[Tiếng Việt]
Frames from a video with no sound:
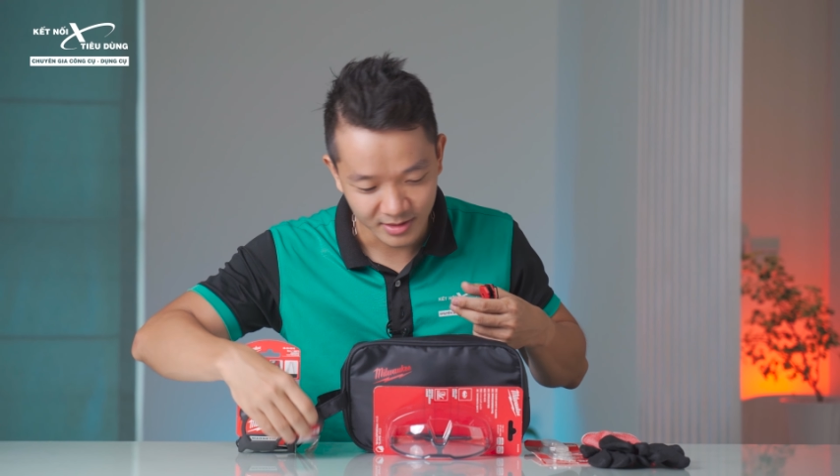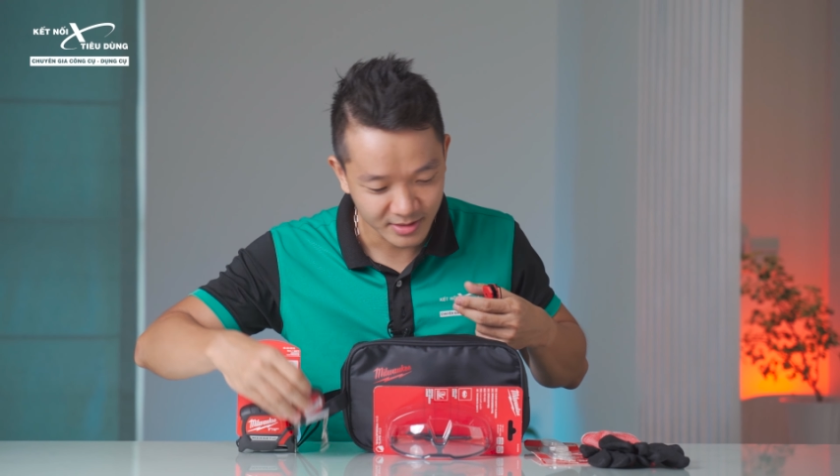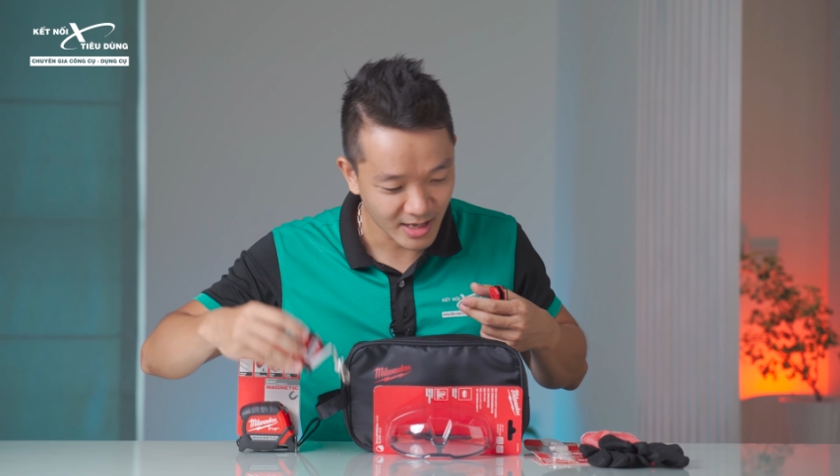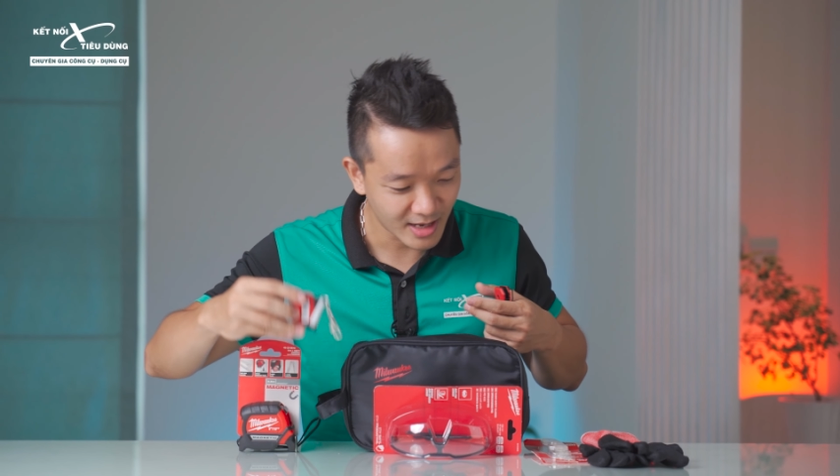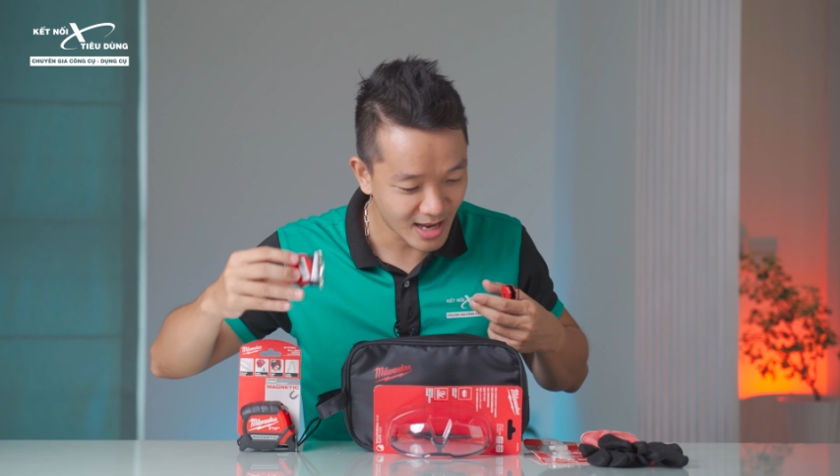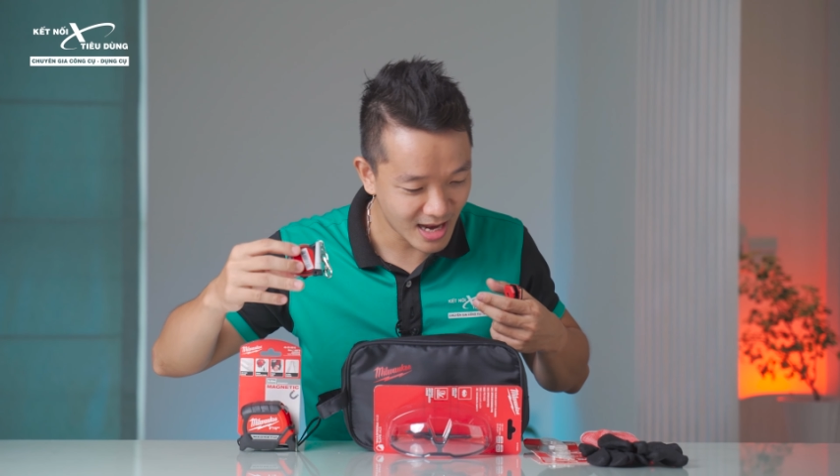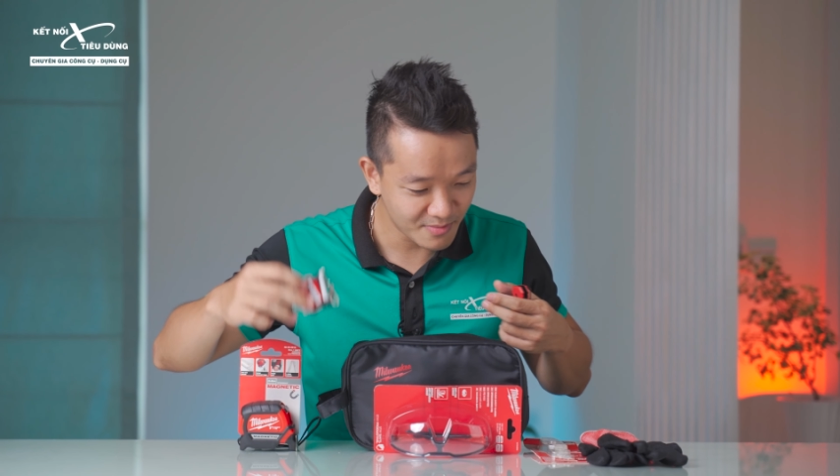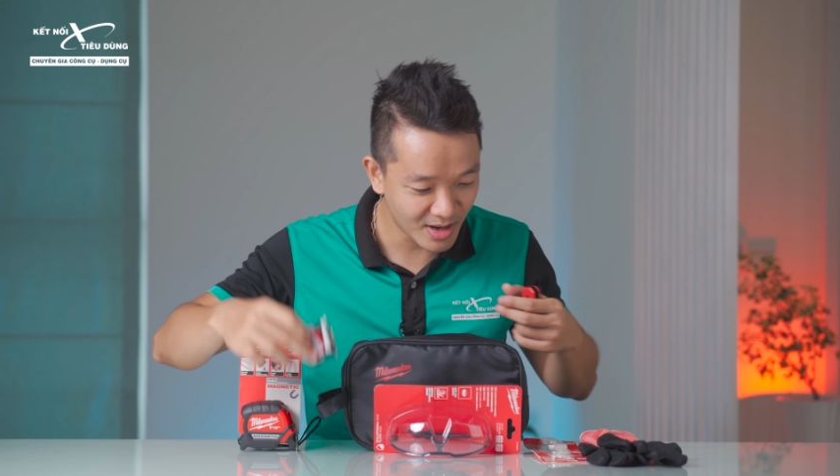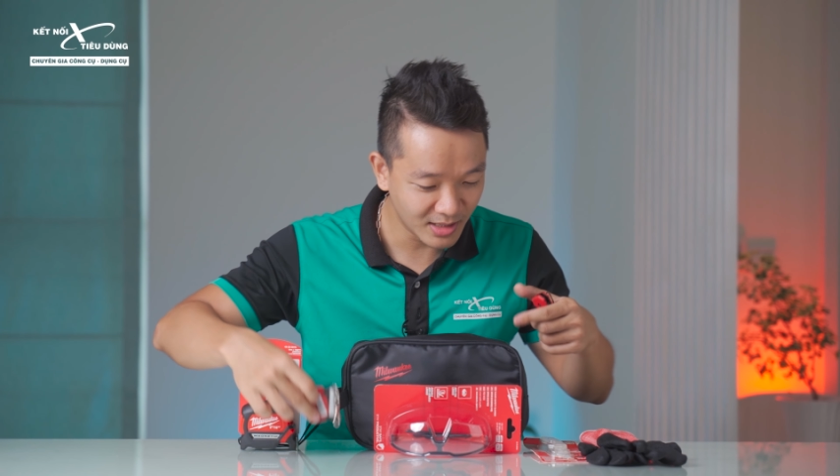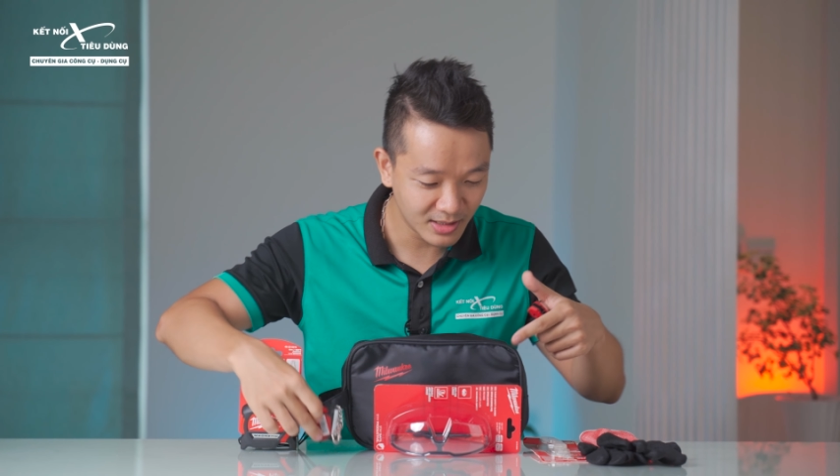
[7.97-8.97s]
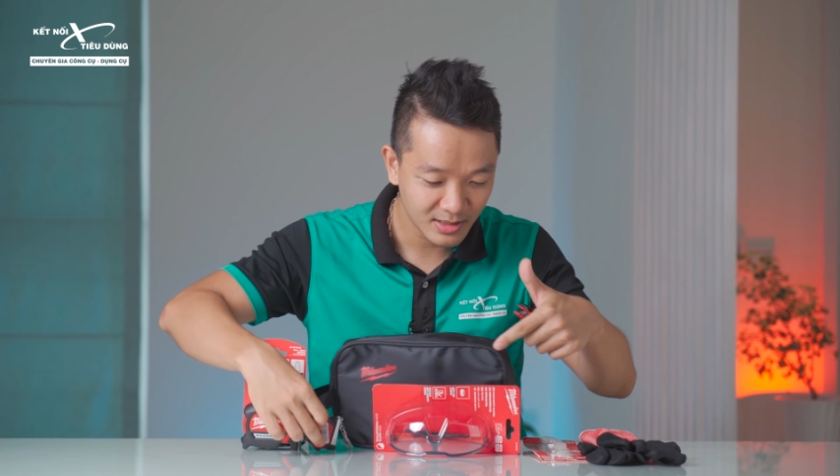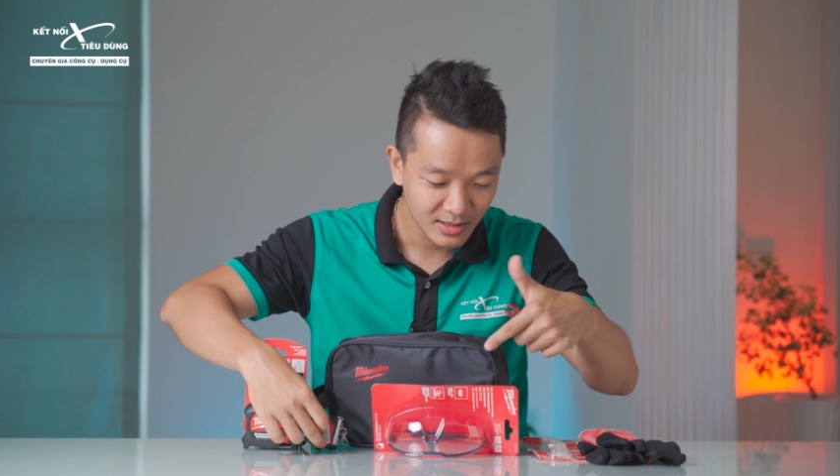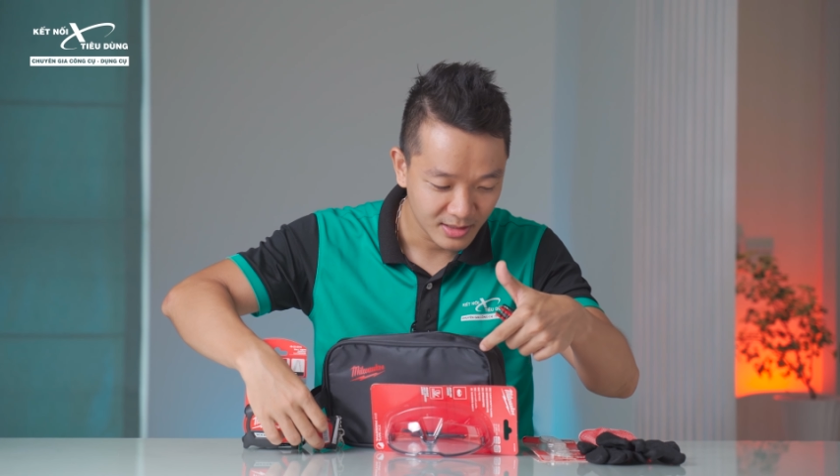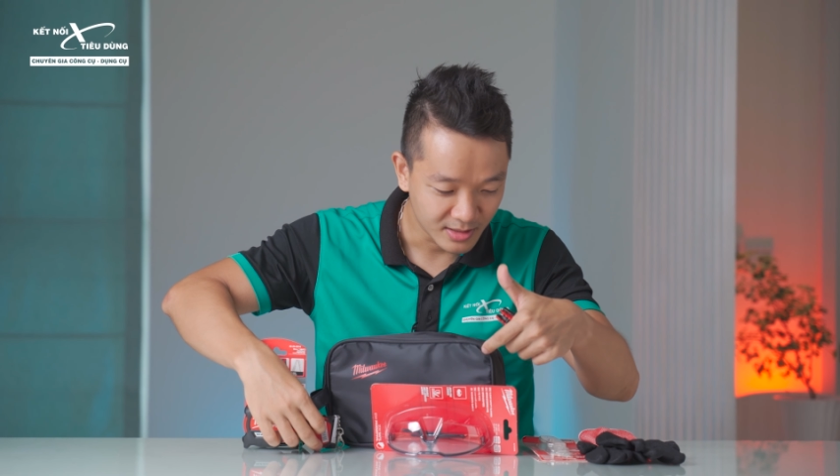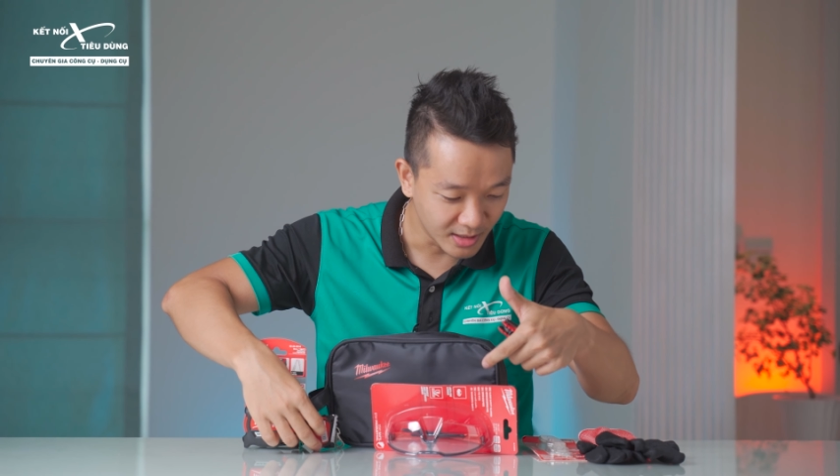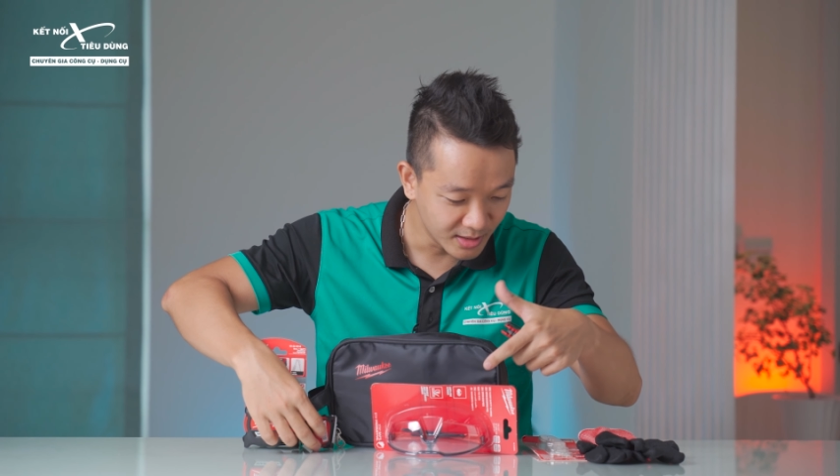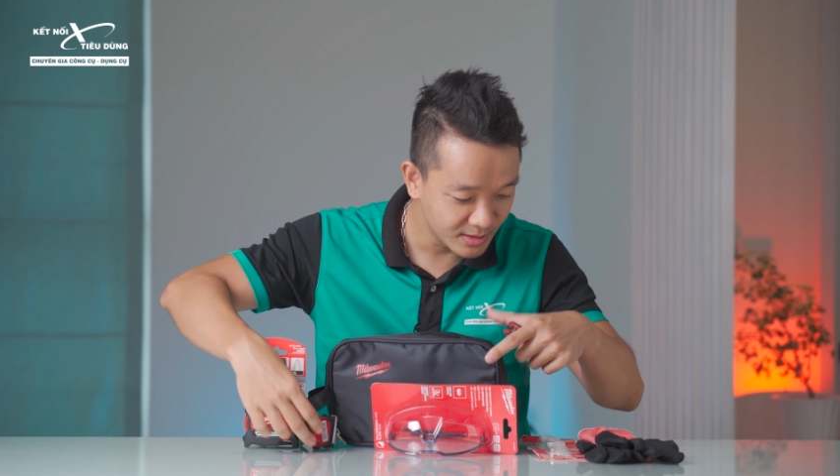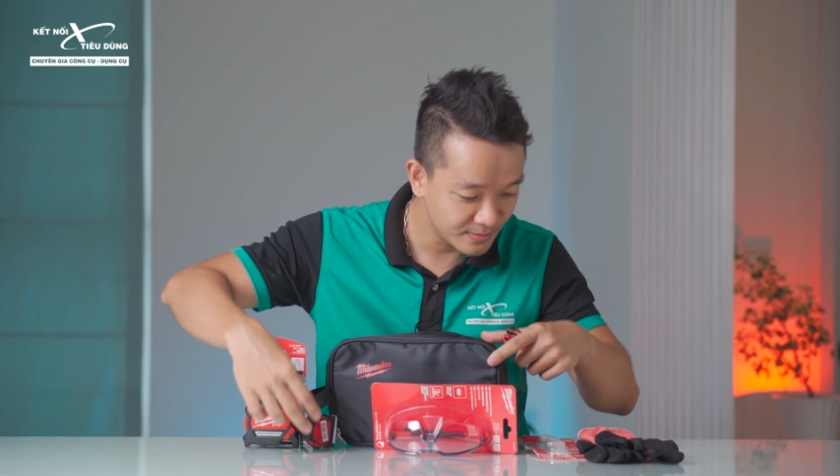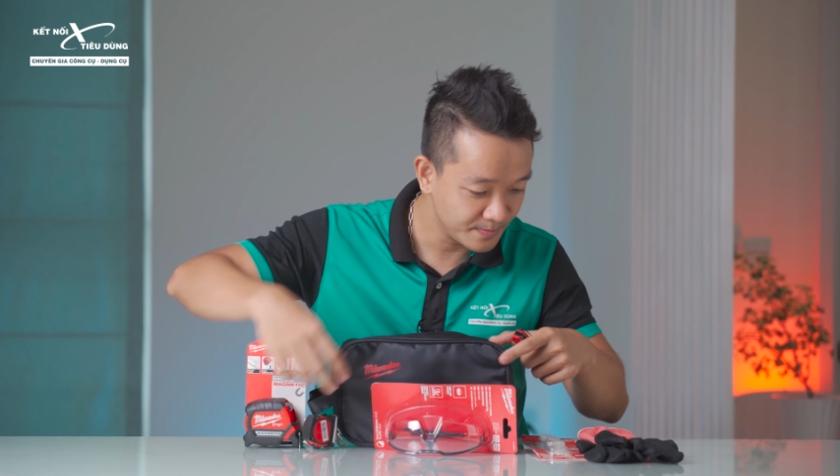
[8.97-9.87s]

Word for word: thước dây 2m Kính